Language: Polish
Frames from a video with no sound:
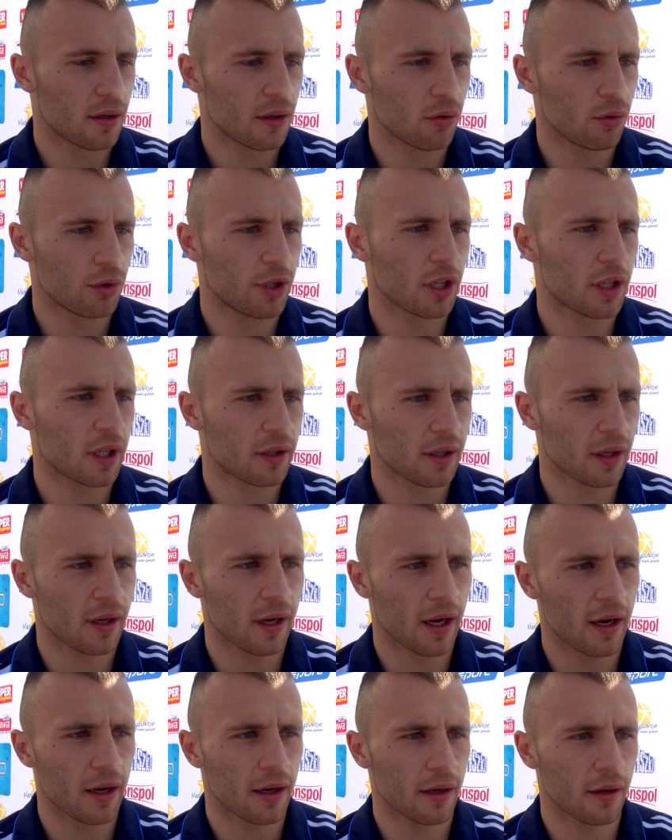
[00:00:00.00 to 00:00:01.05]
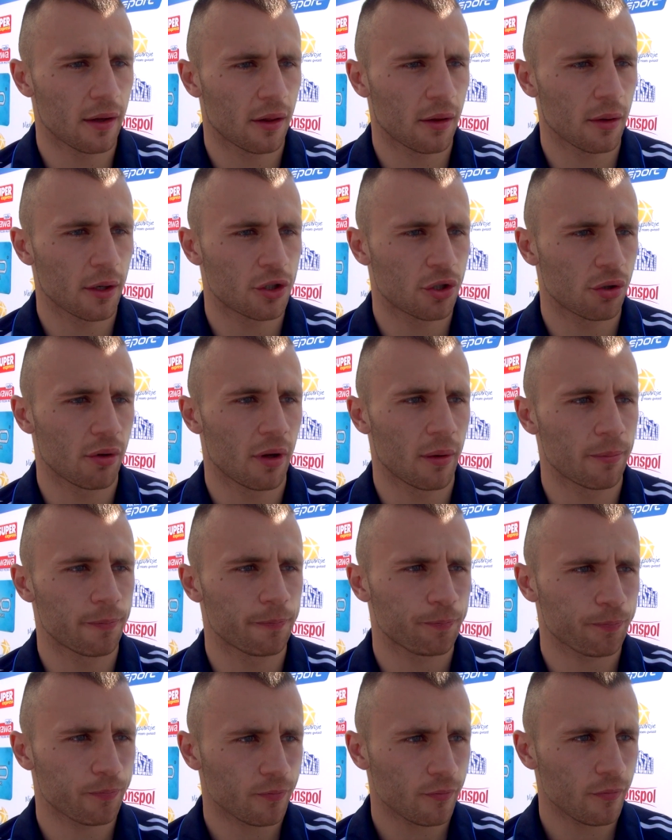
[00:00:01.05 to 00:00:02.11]
u dietetyka,
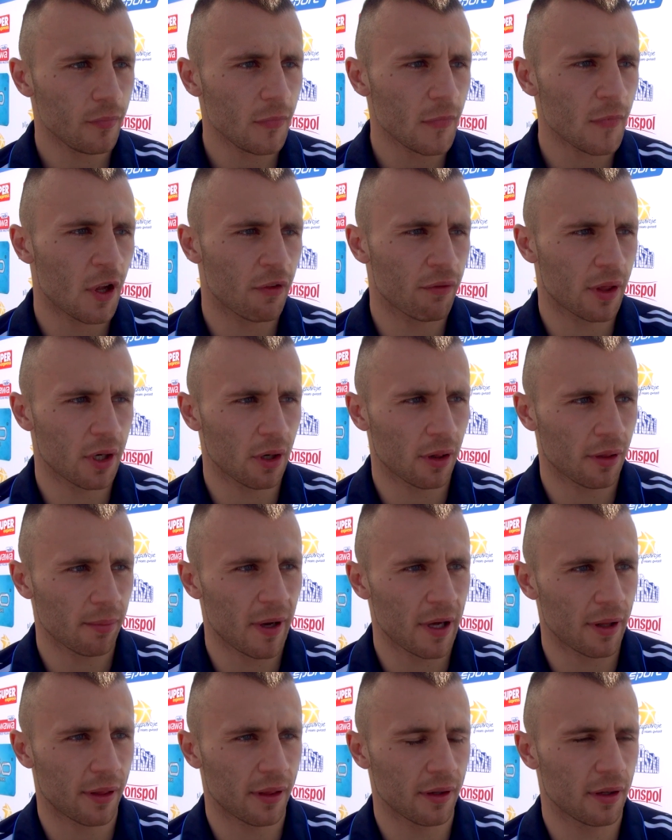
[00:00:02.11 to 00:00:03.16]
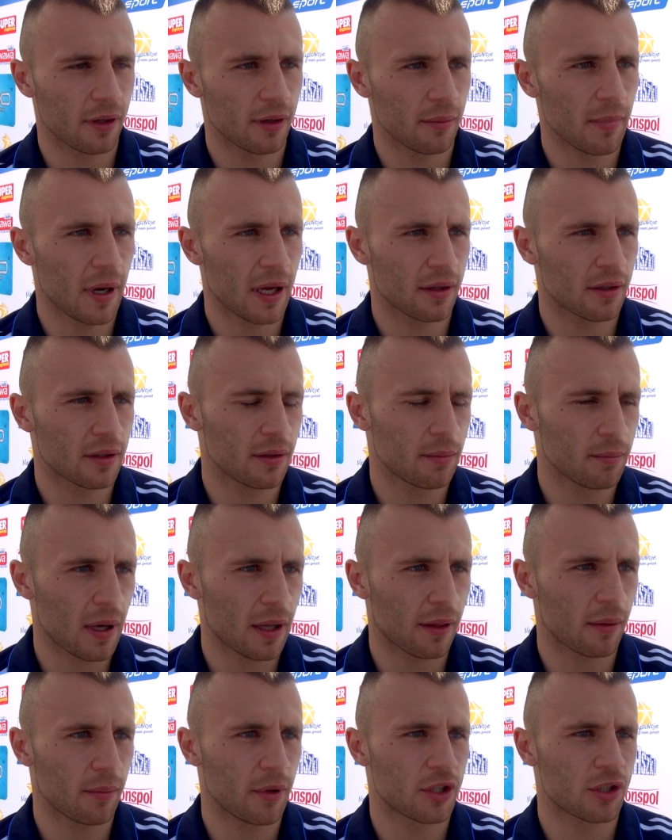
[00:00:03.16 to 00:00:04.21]
zobaczyłem wzrost masy, ma, y,
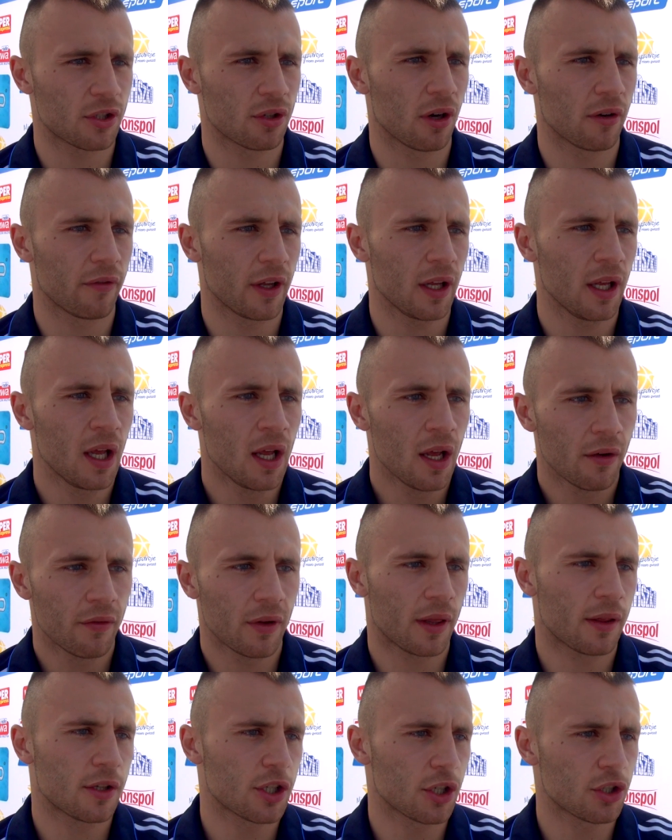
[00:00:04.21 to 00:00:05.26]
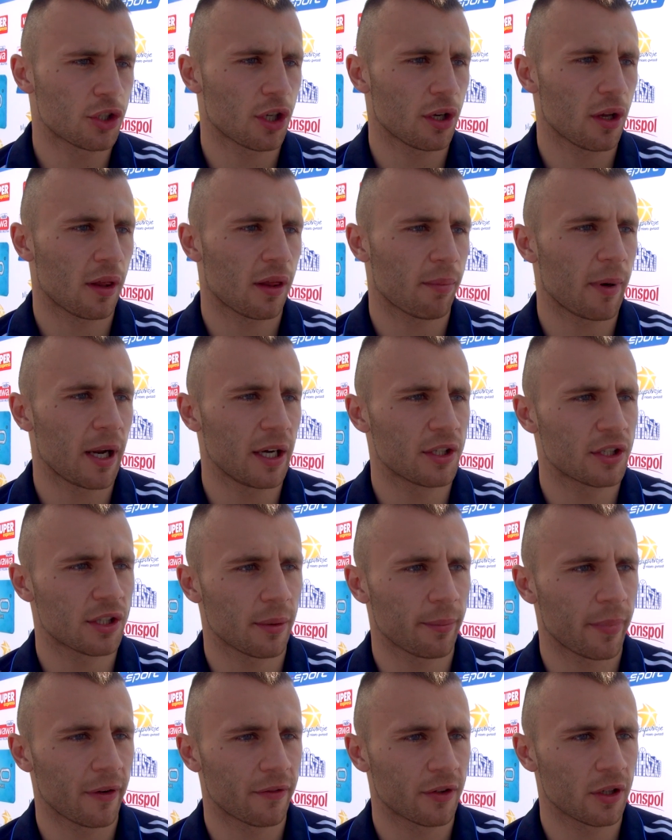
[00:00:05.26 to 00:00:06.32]
masy mięśniowej, więc ciężej jest spalić
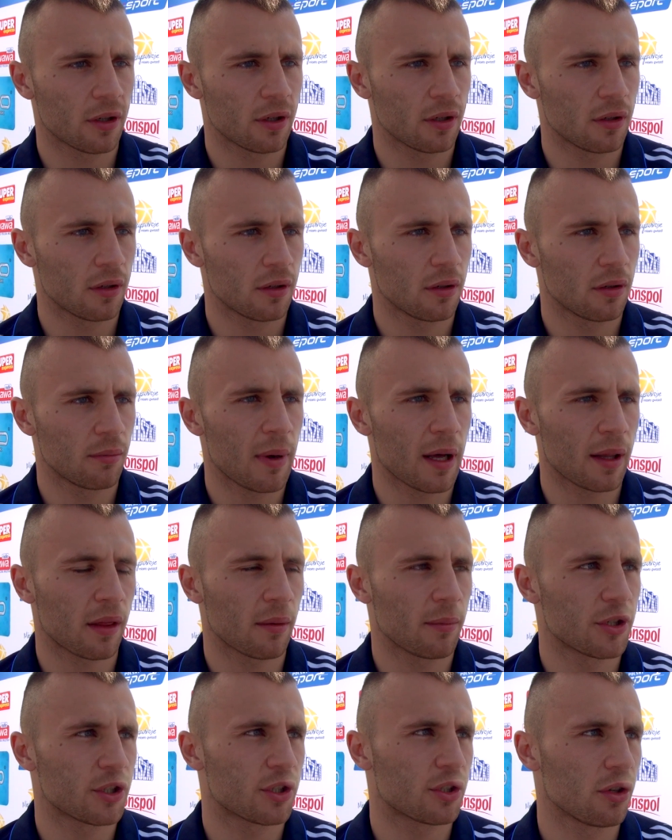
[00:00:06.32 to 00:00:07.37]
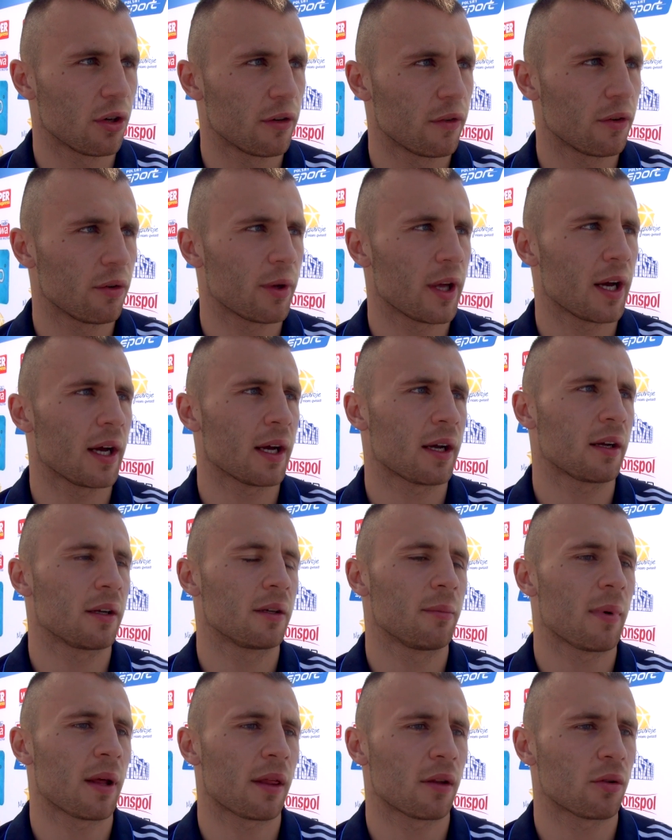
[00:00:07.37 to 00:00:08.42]
na pewno masę mięśniową jak
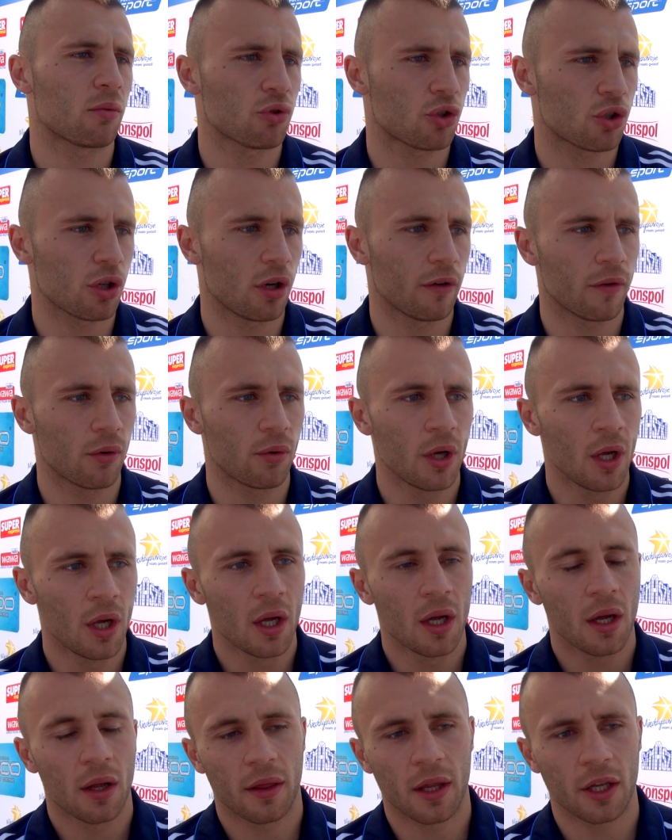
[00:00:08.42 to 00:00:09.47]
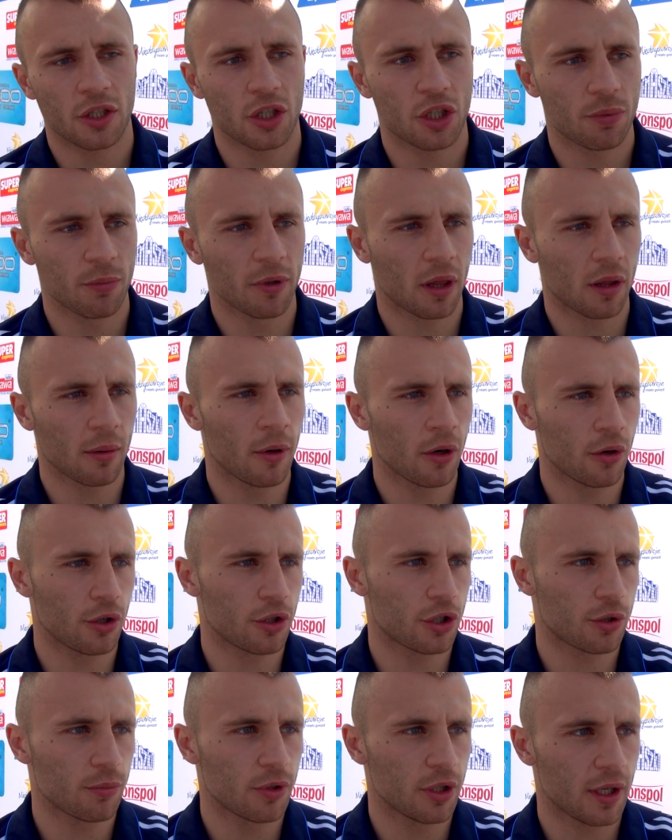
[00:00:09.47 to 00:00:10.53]
masę tłuszczową. Zeszliśmy co
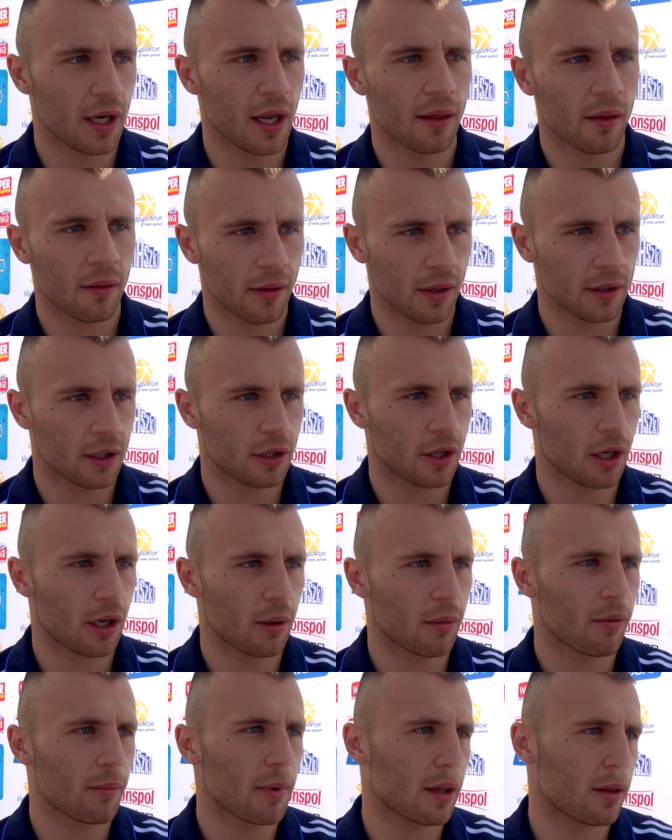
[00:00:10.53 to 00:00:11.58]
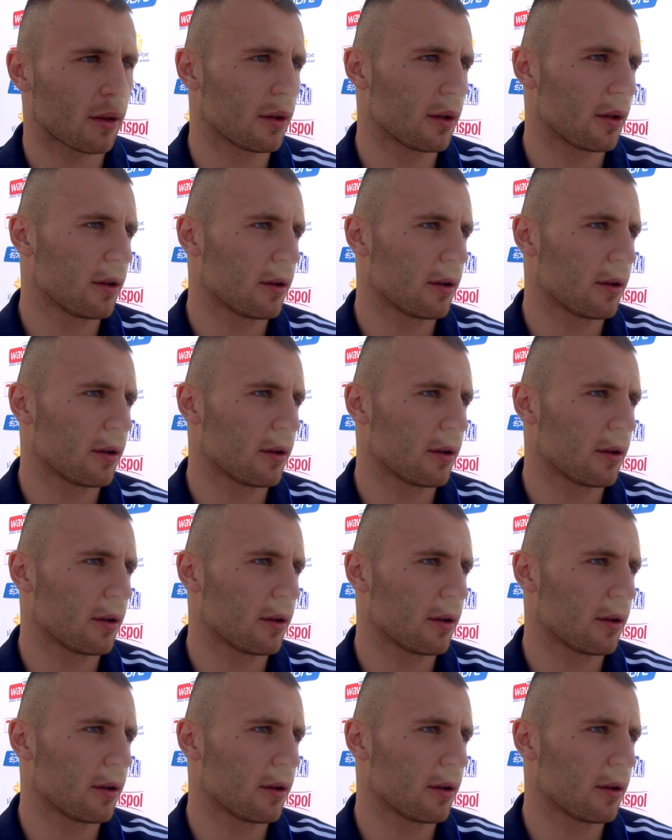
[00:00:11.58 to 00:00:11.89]
mogliśmy razem z dietetykiem z masy